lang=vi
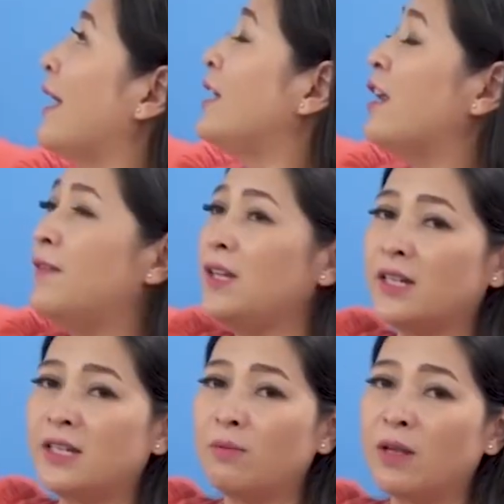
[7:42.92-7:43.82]
thầy David
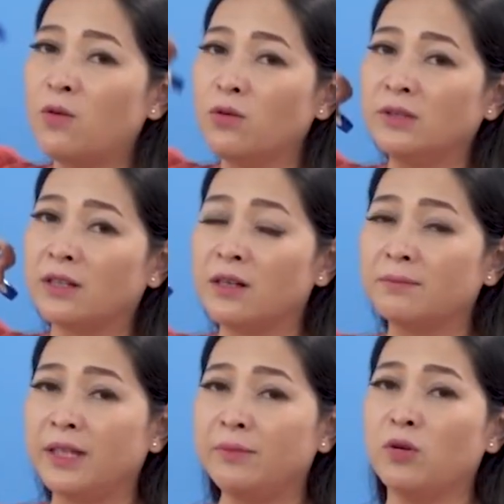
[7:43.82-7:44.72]
ở trong cái cuốn The
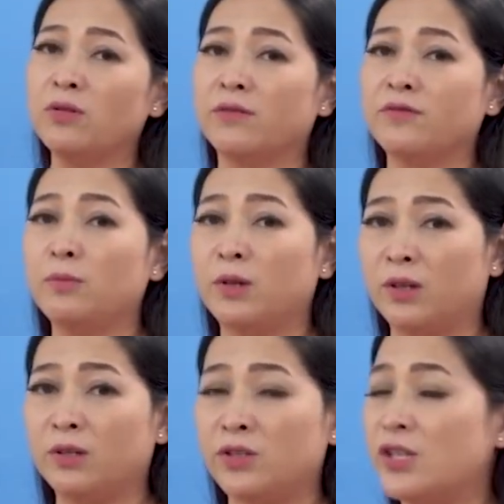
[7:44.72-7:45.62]
Complete Book of
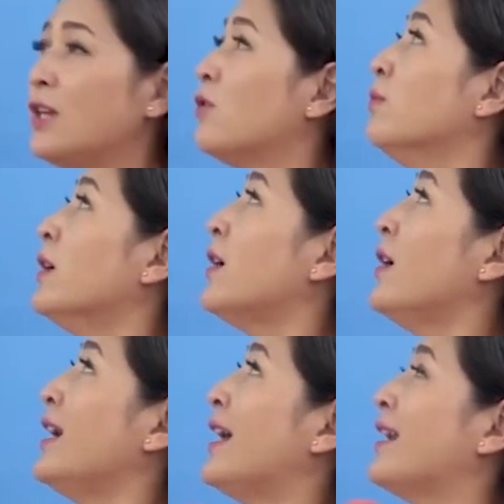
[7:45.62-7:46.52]
Numerology cũng có
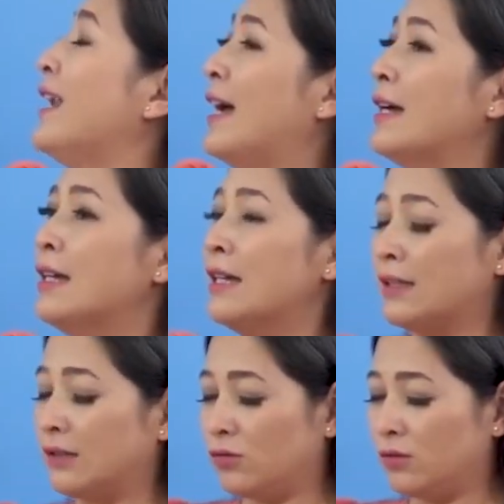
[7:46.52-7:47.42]
nói rằng là
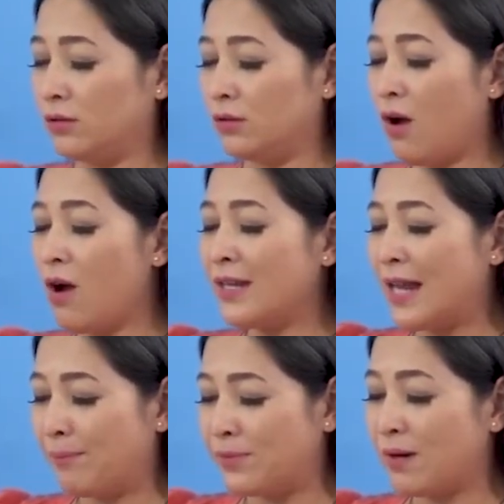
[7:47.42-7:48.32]
nó
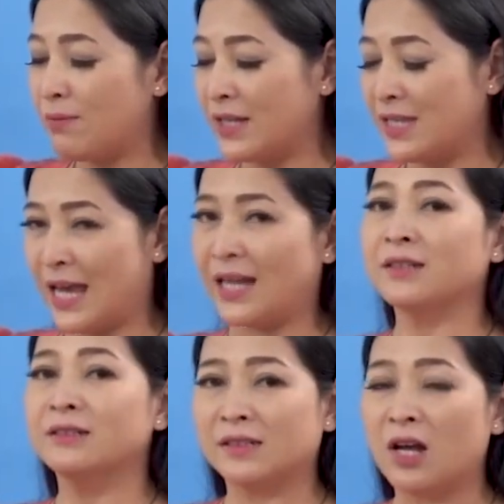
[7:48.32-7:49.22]
nằm trong cái
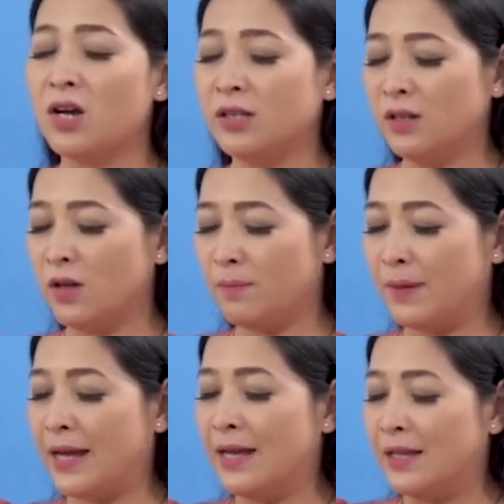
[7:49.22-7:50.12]
chặng đường đó, chứ còn
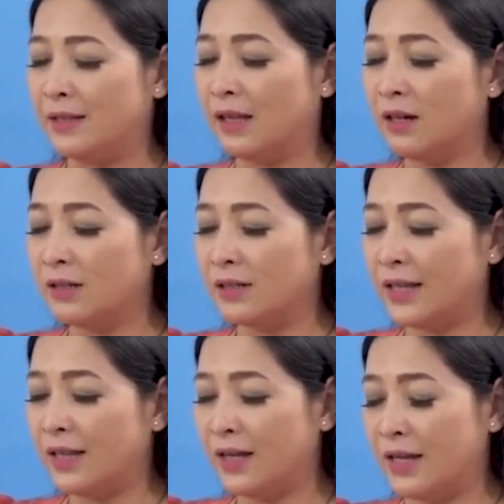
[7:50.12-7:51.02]
mà từng
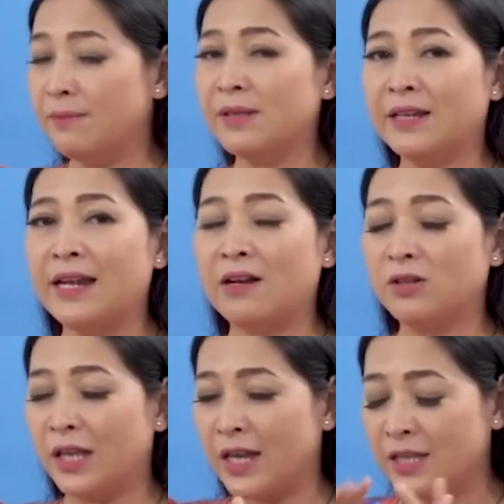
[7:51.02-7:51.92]
cái thời điểm xảy ra
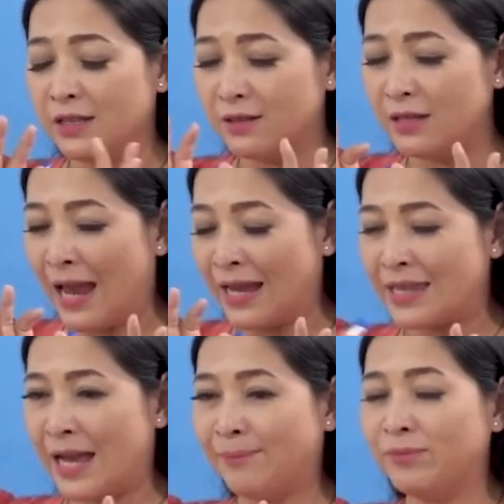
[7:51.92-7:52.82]
có thể gia
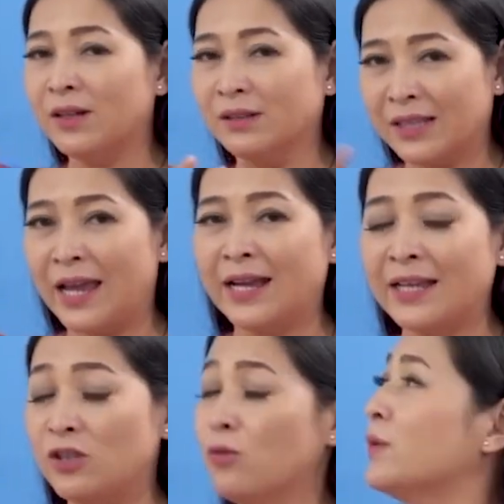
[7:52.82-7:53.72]
giảm từng tháng
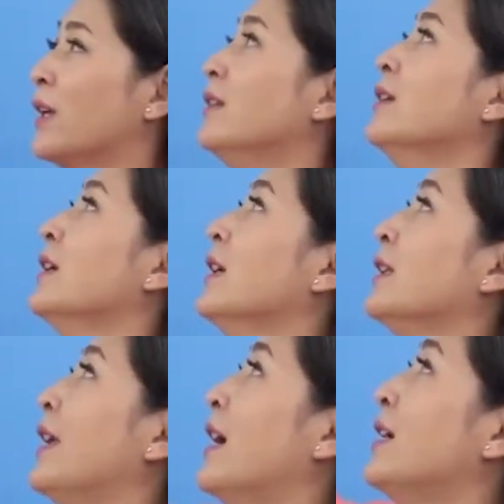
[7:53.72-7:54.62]
hay chút đỉnh.
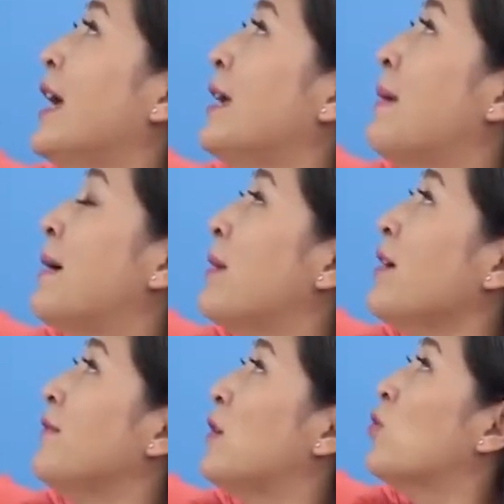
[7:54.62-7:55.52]
Thì ở đây bà
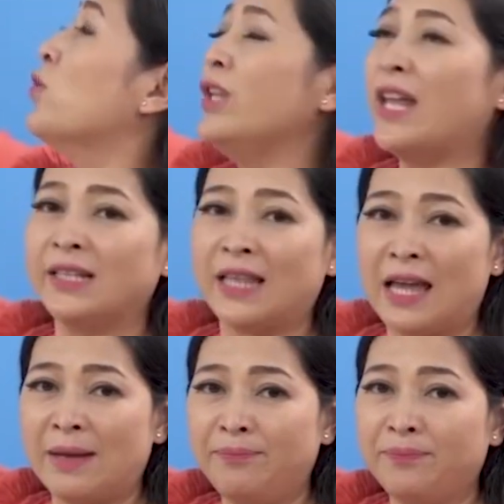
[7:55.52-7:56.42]
mất vào cuối tháng
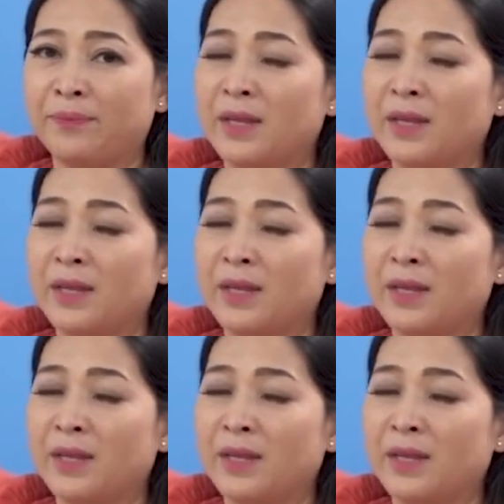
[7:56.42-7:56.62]
8,